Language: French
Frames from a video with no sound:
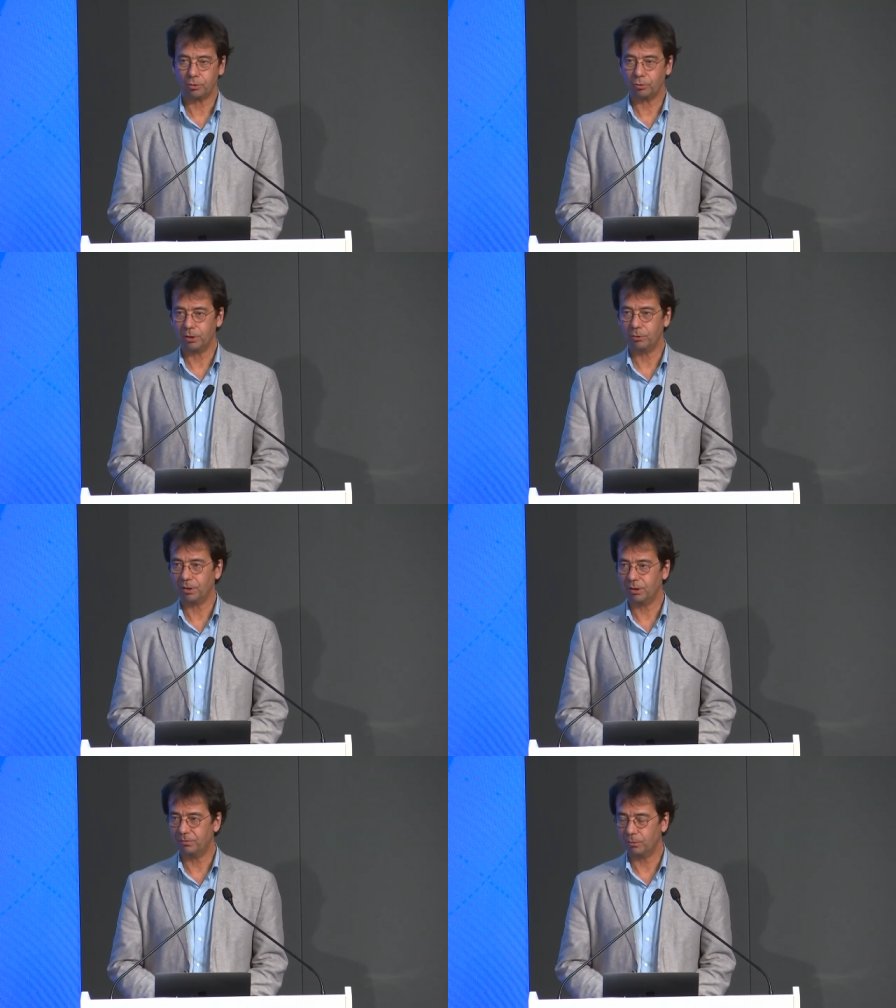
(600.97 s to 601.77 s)
qui
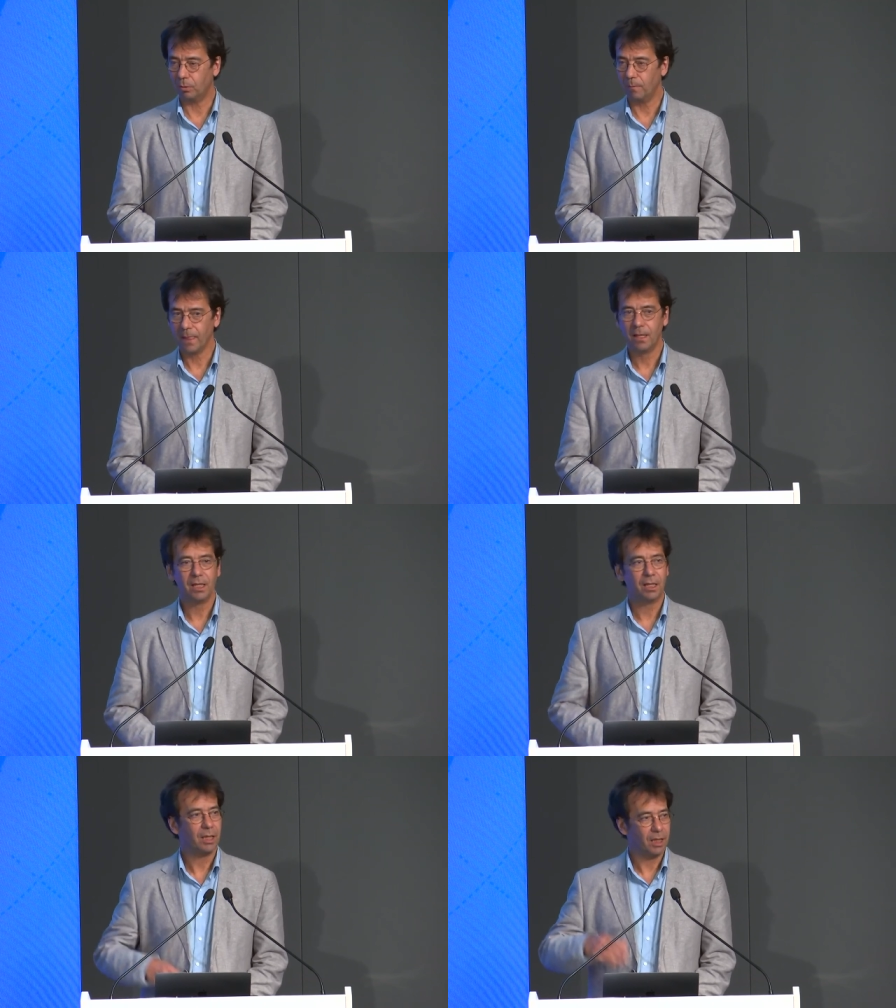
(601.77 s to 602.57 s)
sera
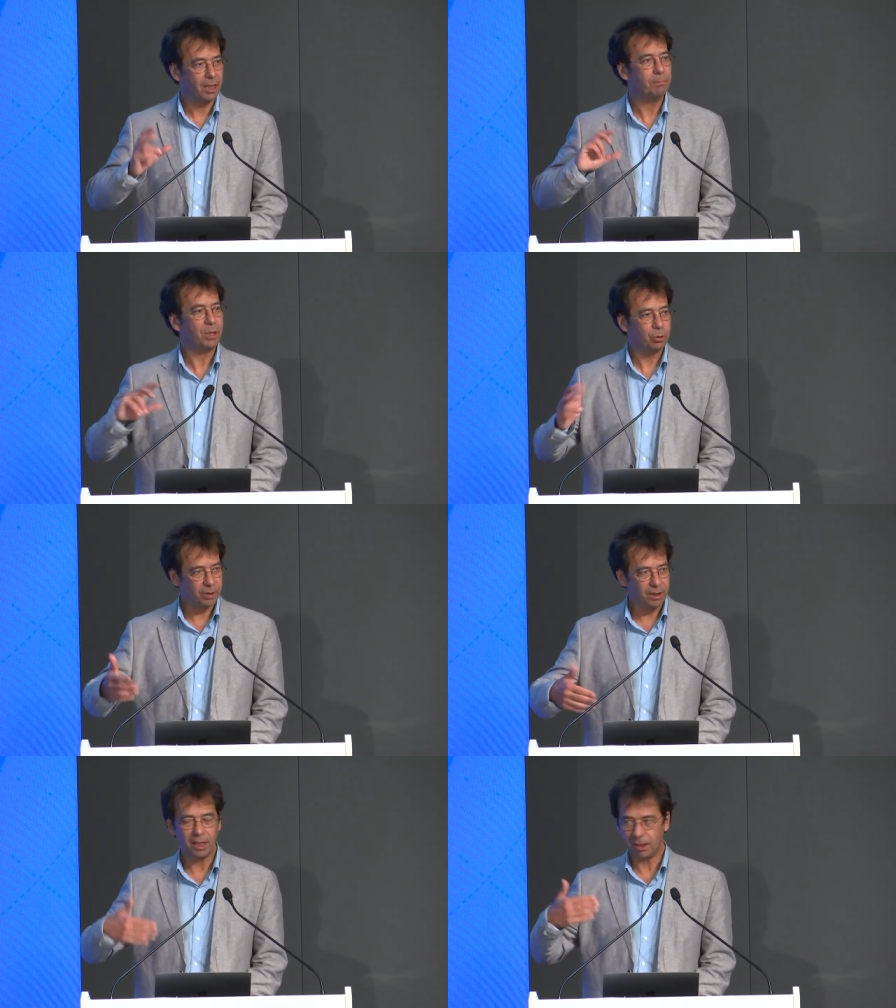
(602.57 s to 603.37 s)
le
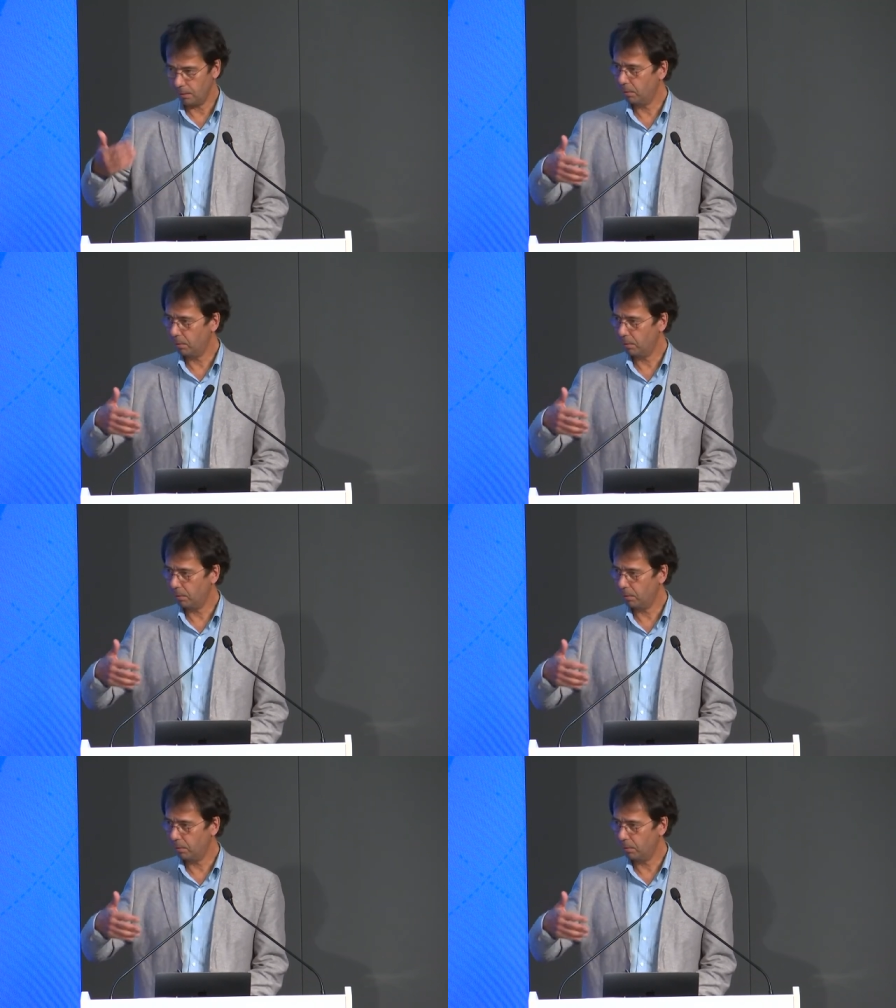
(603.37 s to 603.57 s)
en mars